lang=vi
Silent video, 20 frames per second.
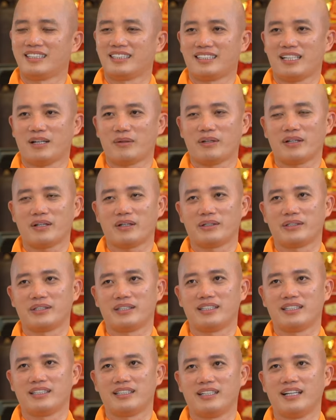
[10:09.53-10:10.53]
Sau đó rồi
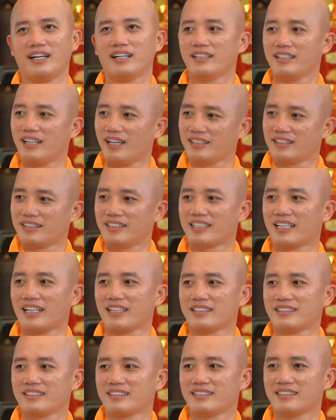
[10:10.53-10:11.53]
lớn lên thì các